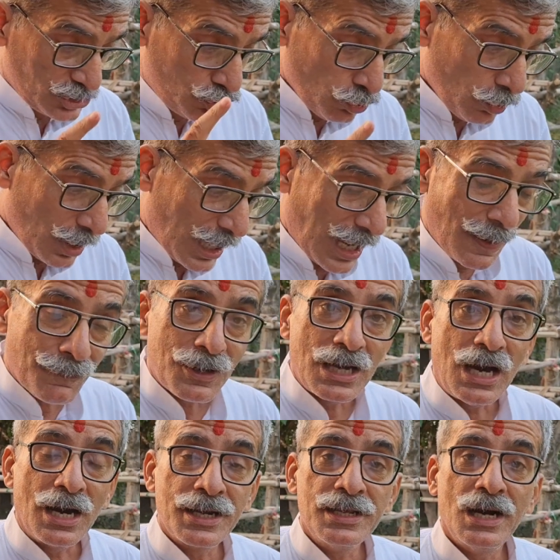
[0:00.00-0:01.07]
जो आपके
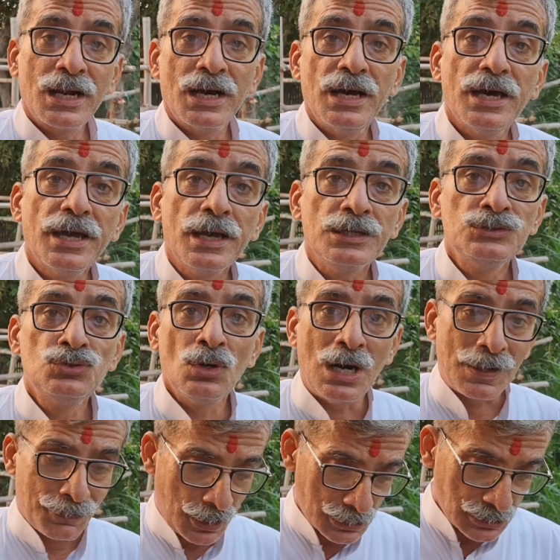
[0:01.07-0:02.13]
हरियाणा है जो
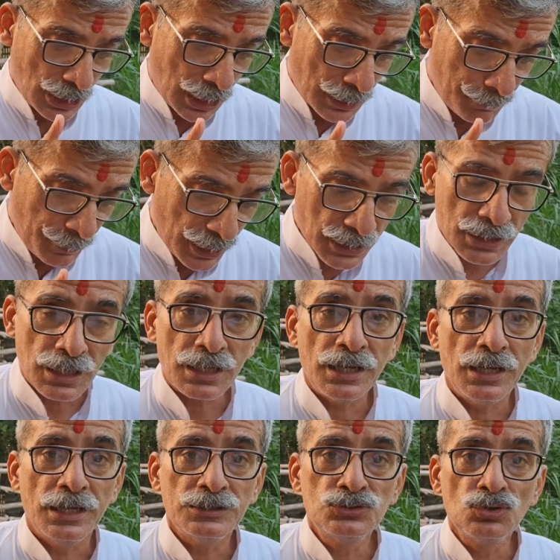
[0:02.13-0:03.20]
आपका थार पार्कर
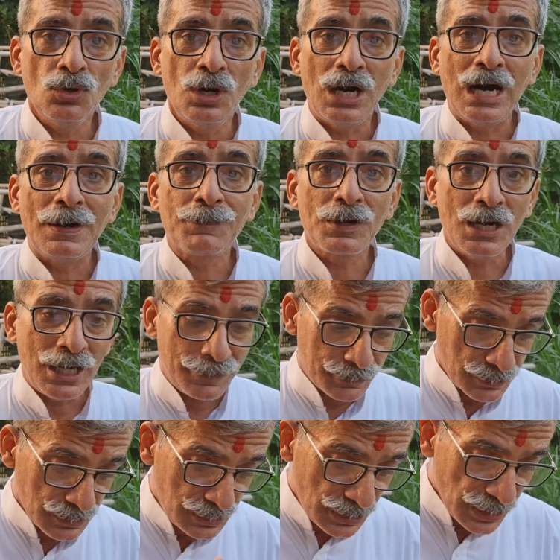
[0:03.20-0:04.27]
है जो आपका
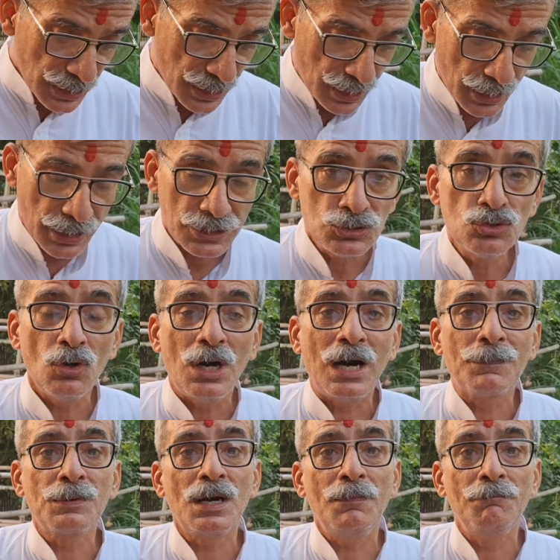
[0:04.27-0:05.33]
गिर है जो
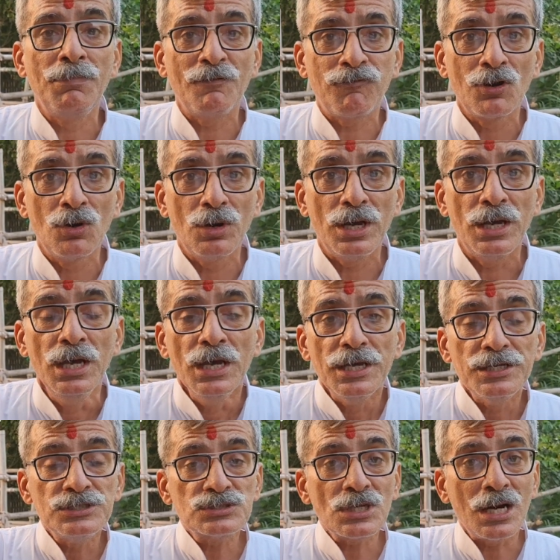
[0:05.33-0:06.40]
आपका बफलो है
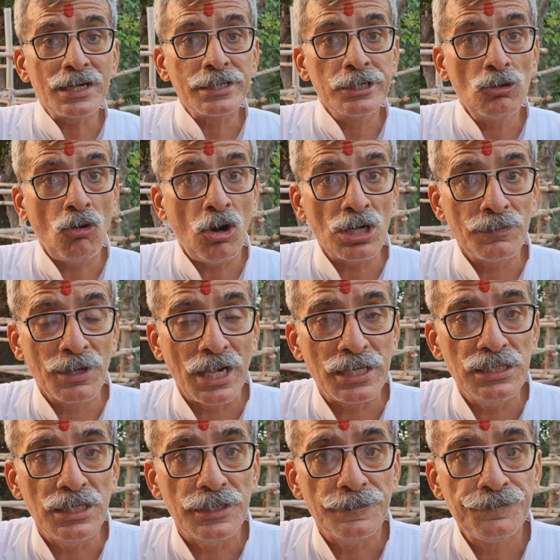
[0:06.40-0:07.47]
इसका रिकॉर्ड
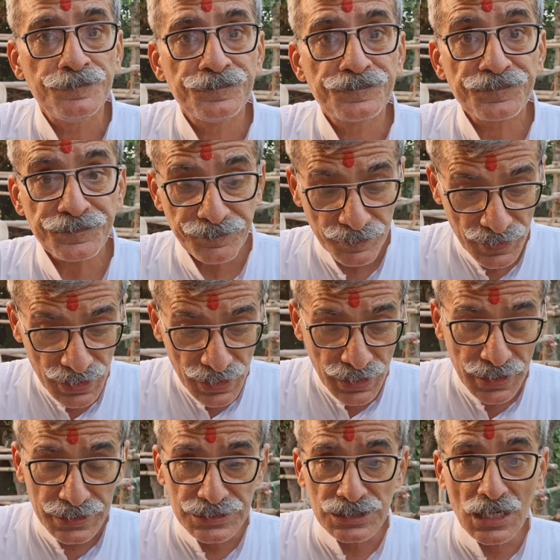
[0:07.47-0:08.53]
बनाइए
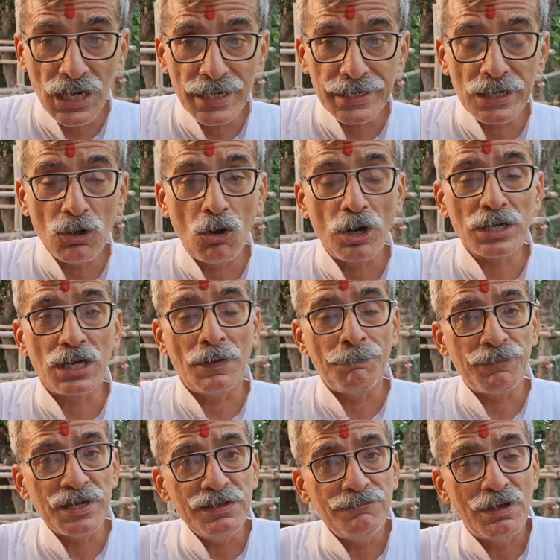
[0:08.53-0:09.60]
इसका रिकॉर्ड
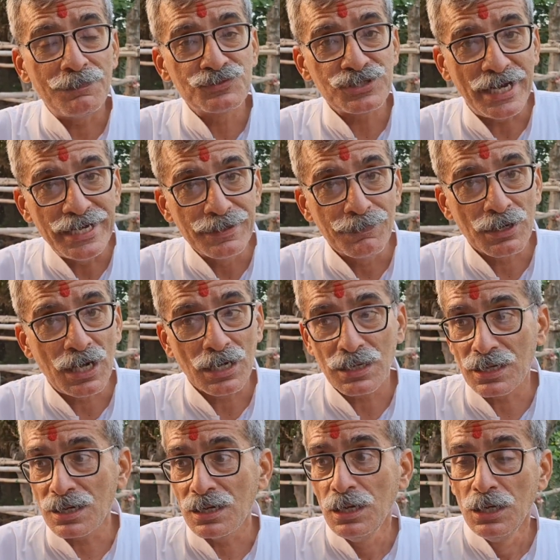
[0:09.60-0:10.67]
अपनी वेबसाइट
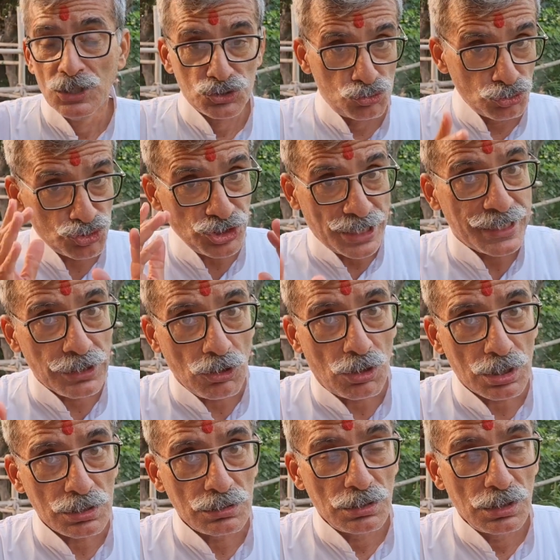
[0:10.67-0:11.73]
बनाकर सुच्चा
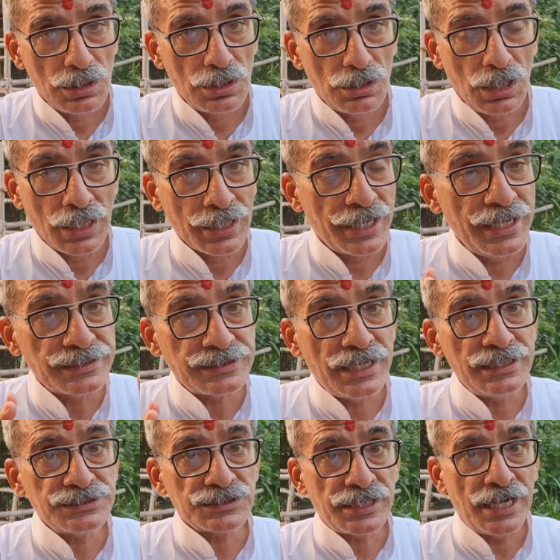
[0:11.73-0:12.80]
रिकॉर्ड अंग्रेज
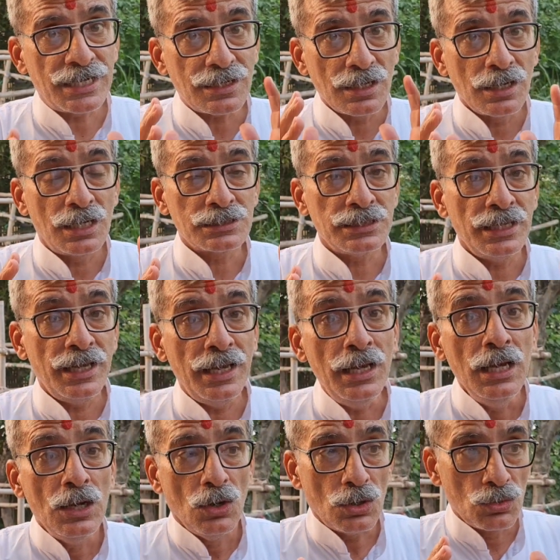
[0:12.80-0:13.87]
हैं स्टैट लगाते
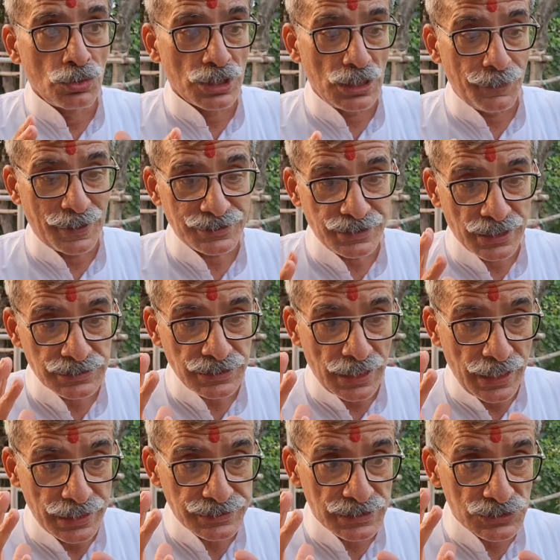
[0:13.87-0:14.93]
हैं और उनके पास ऐसा
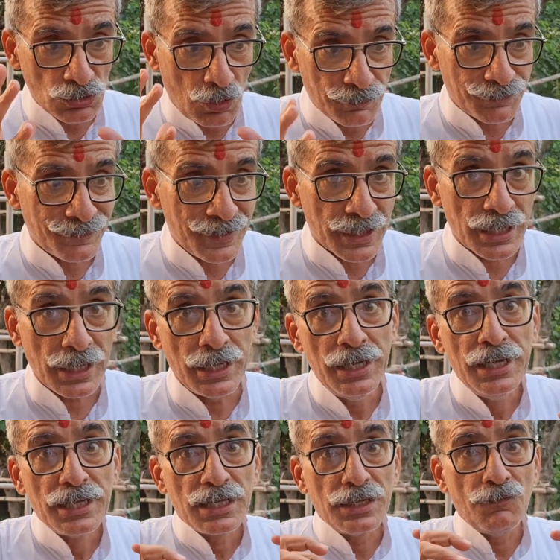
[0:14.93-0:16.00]
ऐसे सॉफ्टवेयर
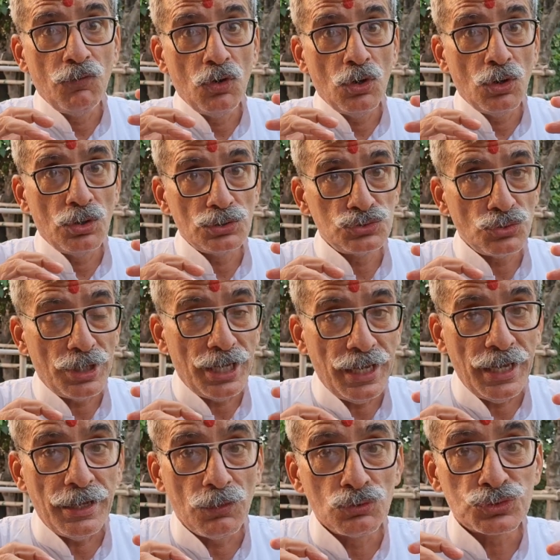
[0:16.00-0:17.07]
हैं कि वो जो
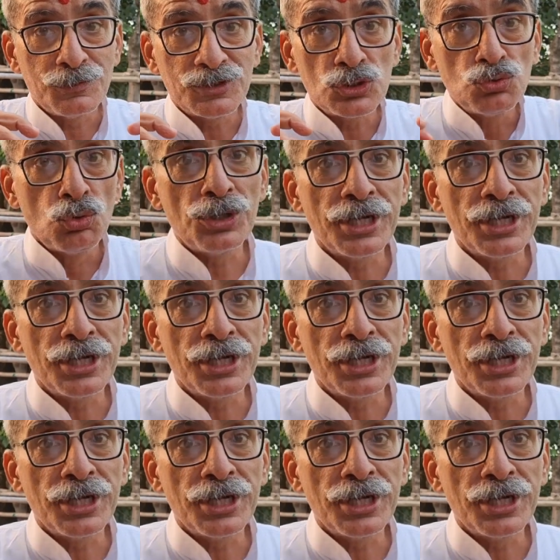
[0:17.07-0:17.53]
है उसमें से झूठ